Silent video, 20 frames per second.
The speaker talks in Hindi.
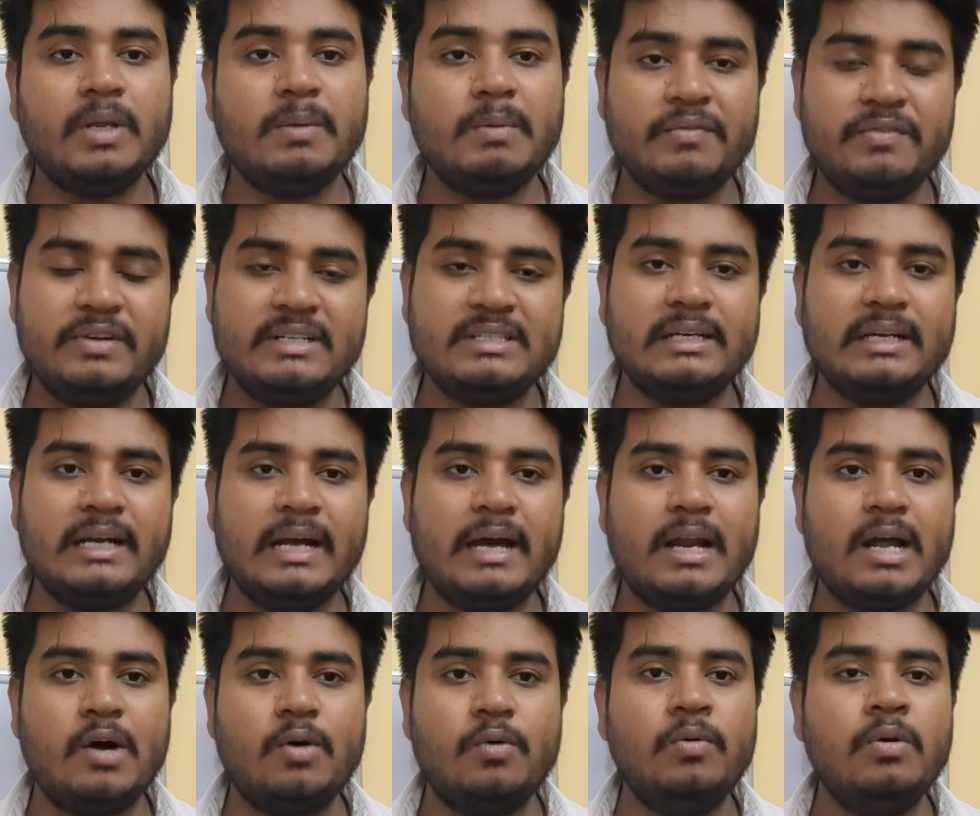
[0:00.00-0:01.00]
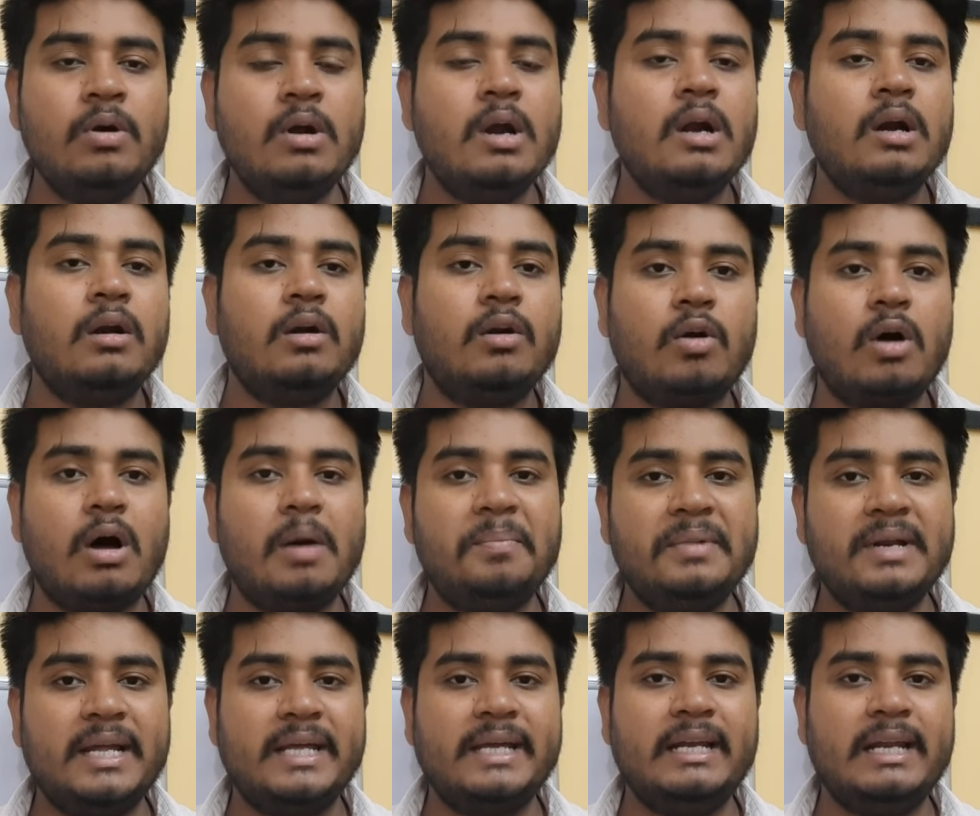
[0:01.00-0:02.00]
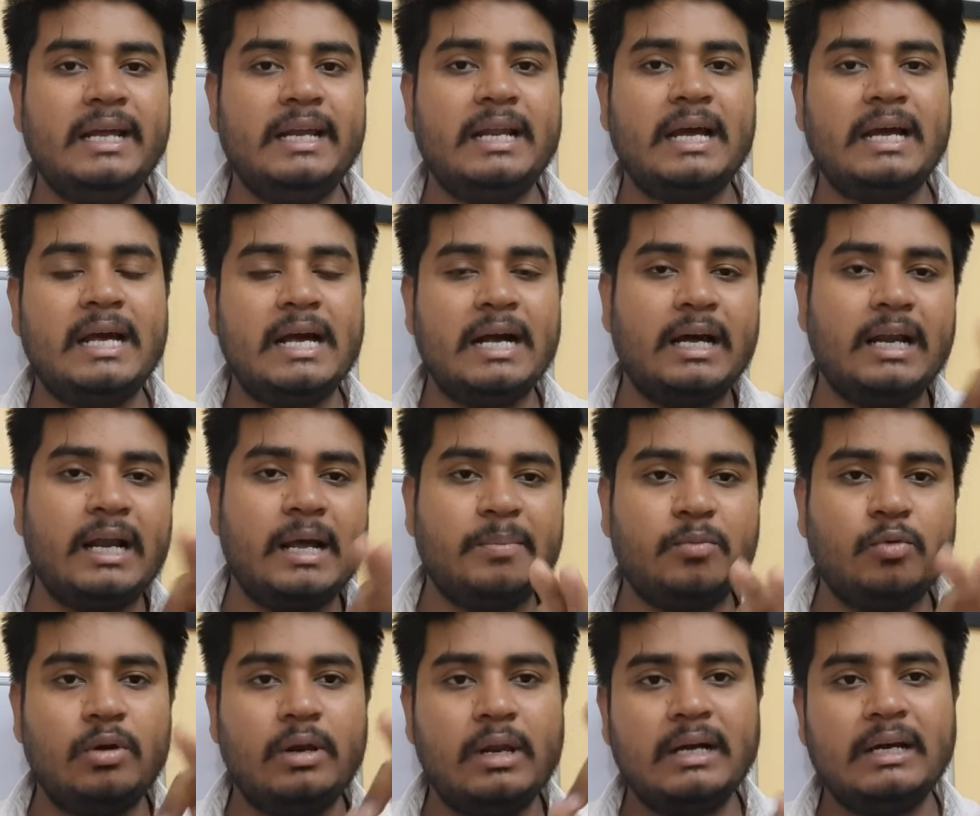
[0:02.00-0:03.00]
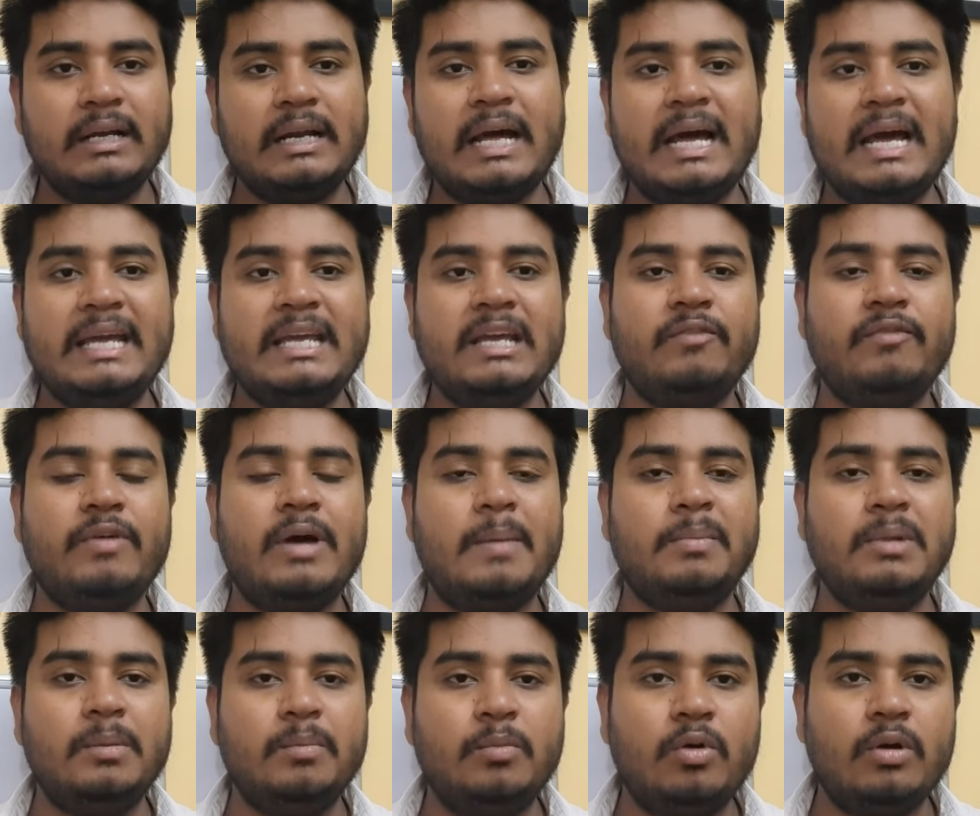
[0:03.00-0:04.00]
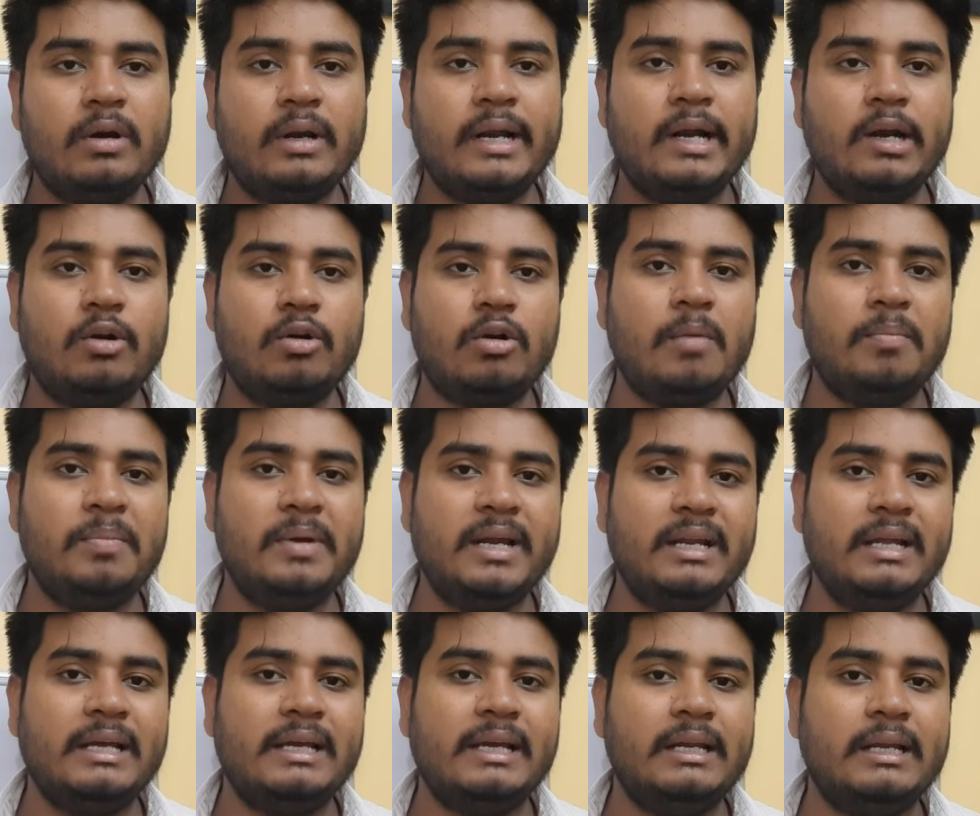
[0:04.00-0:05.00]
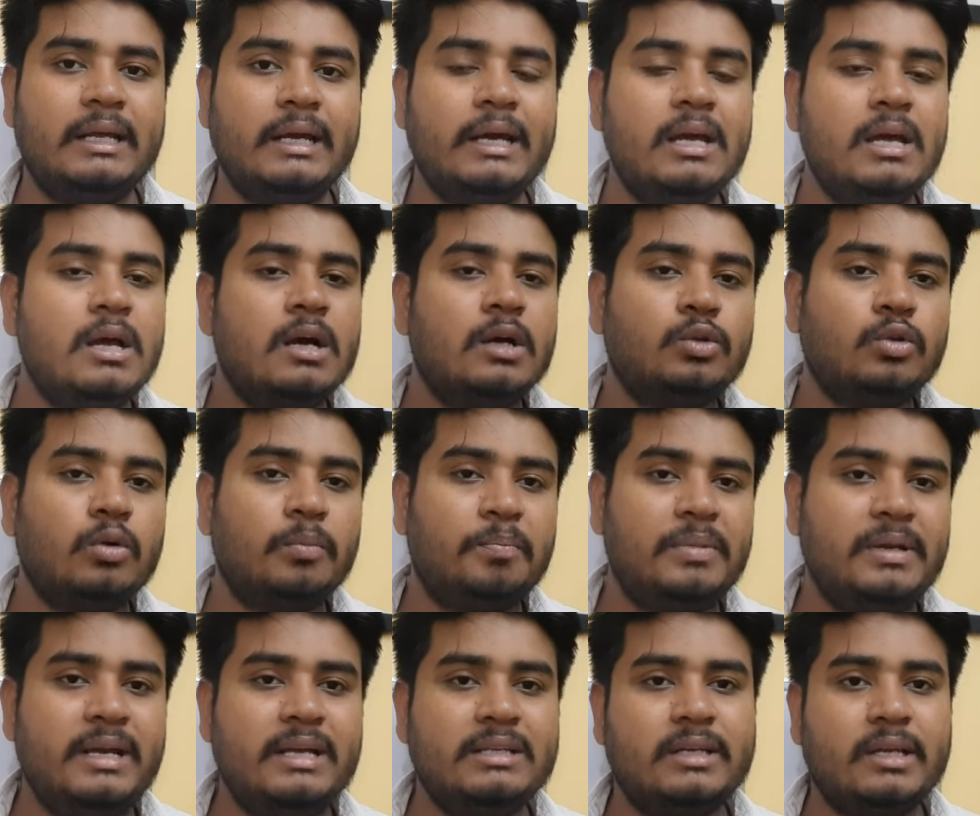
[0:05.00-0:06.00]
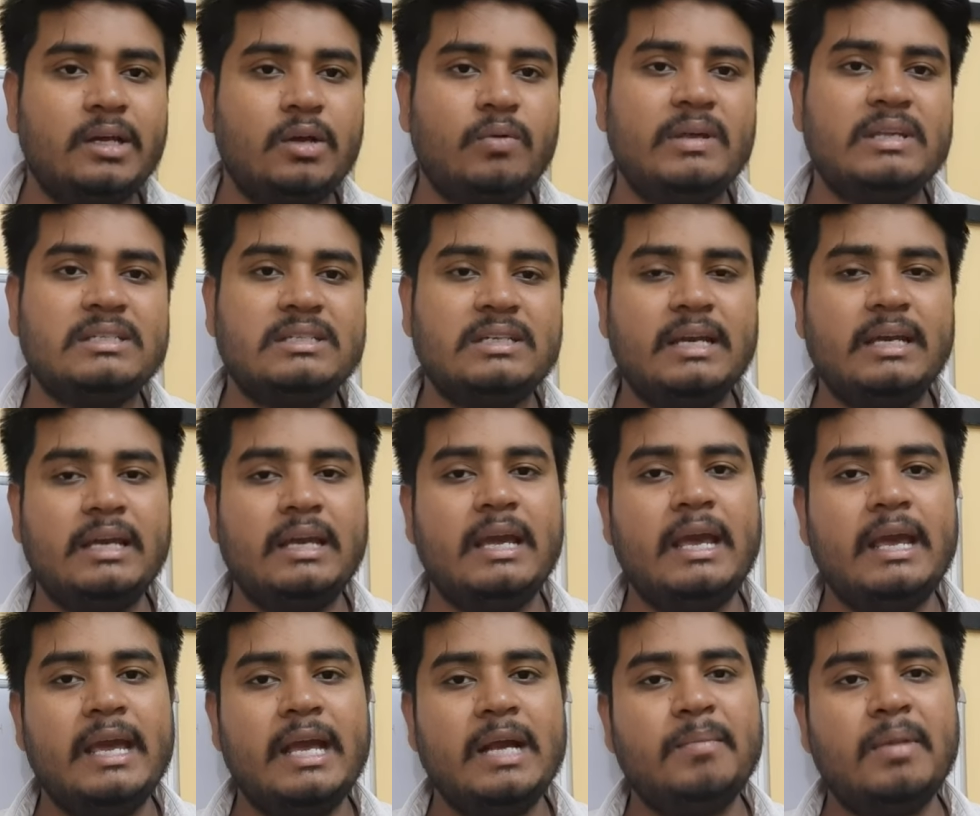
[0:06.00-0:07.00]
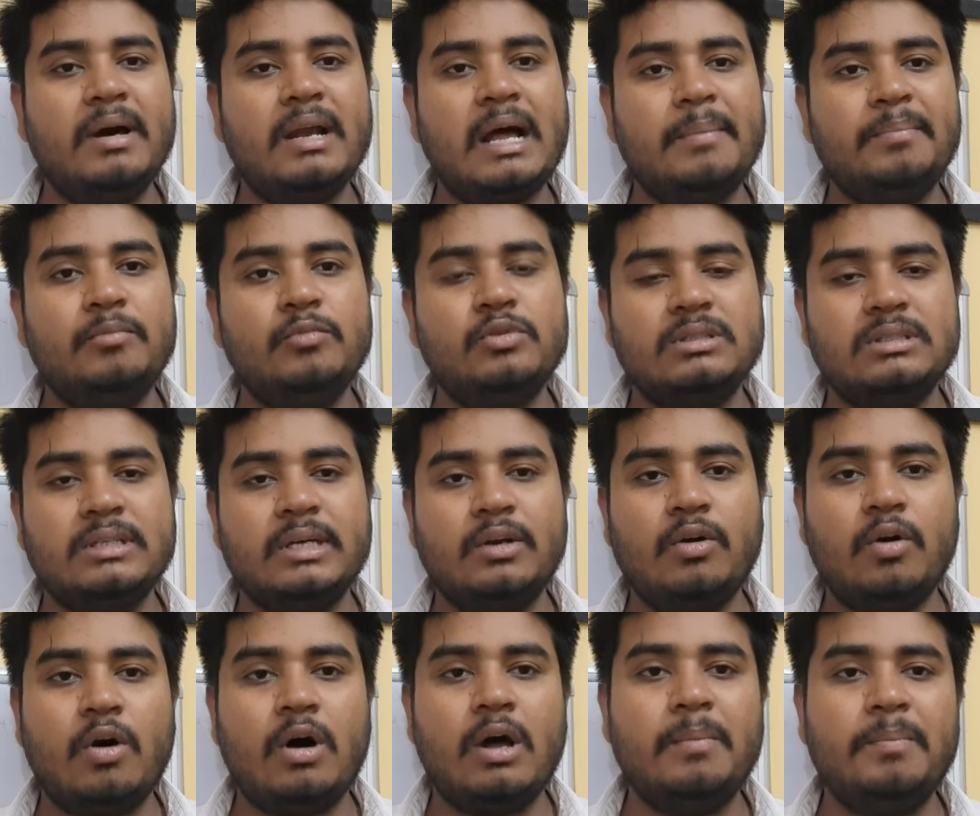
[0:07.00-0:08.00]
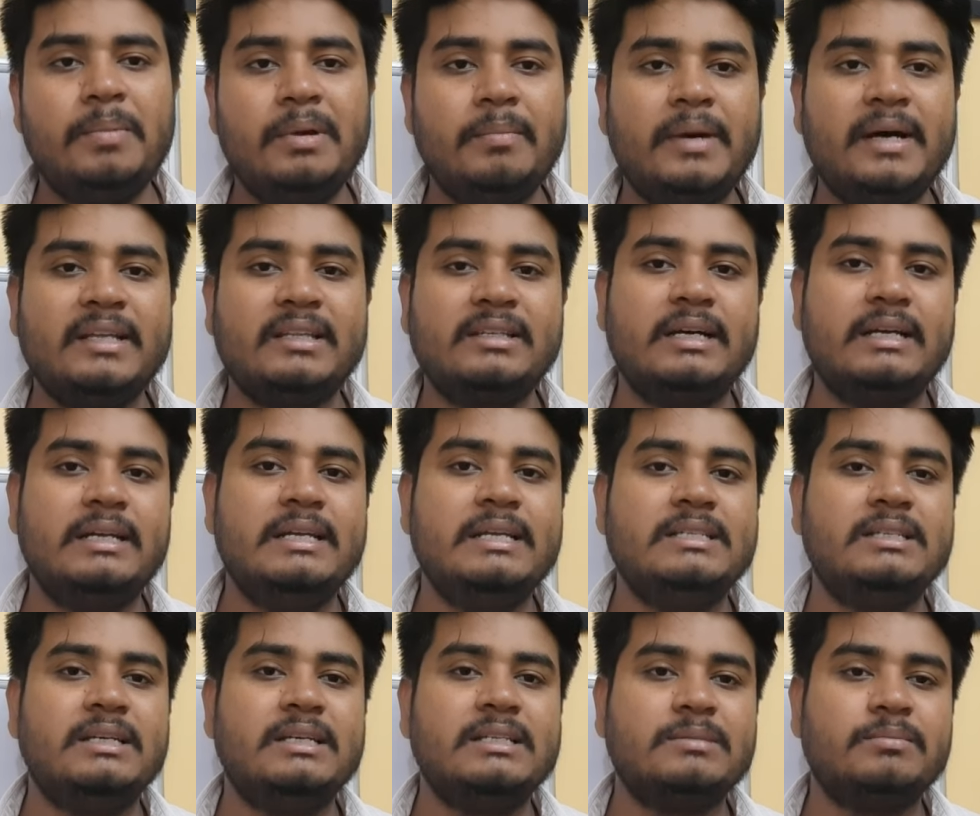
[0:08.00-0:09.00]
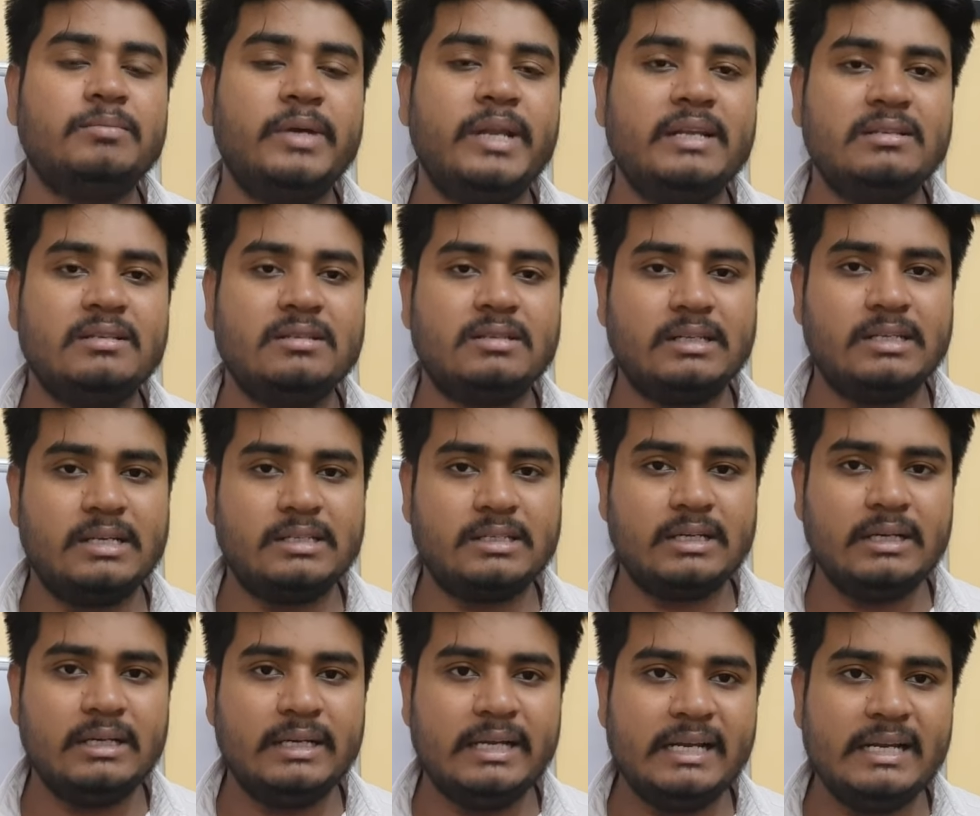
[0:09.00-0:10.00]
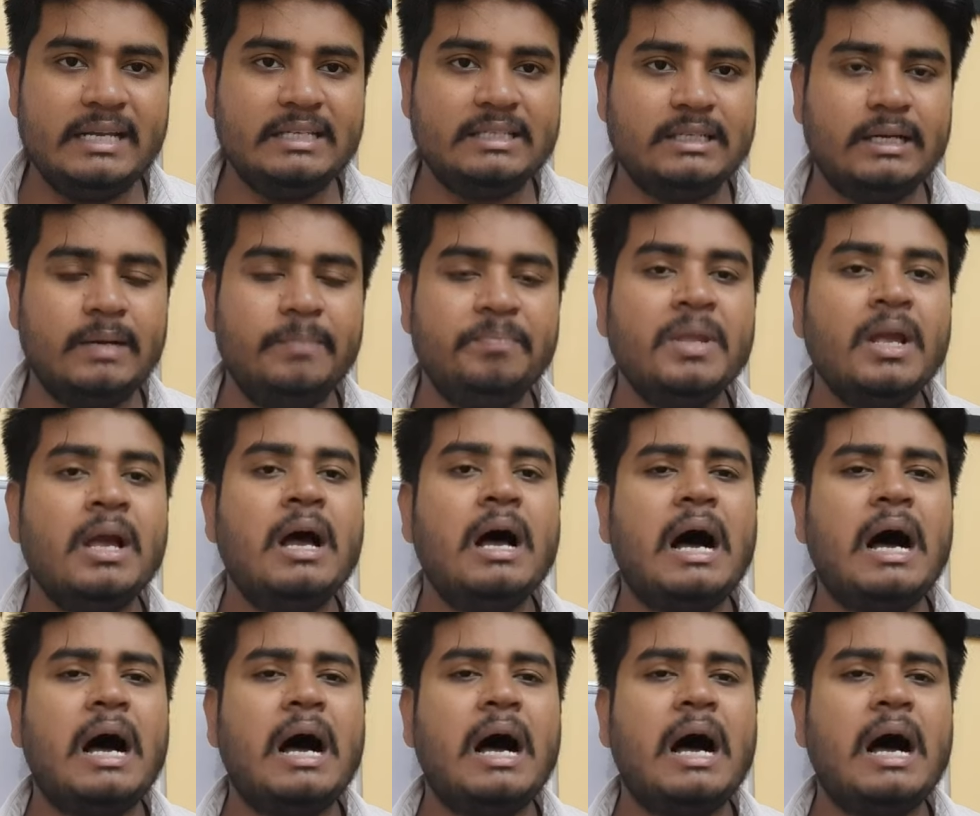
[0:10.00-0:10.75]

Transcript: मैं फिर से कह रहा हूं ड्रॉप नहीं लेना है अगर आपको लग रहा है या फैमिली बोल रहे हैं ड्रॉप लेने के लिए तो प्लीज रिक्वेस्ट है कि एक बार आप मुझसे कॉल पे बात कर लीजिए मेरे से सजेशन ले लीजिए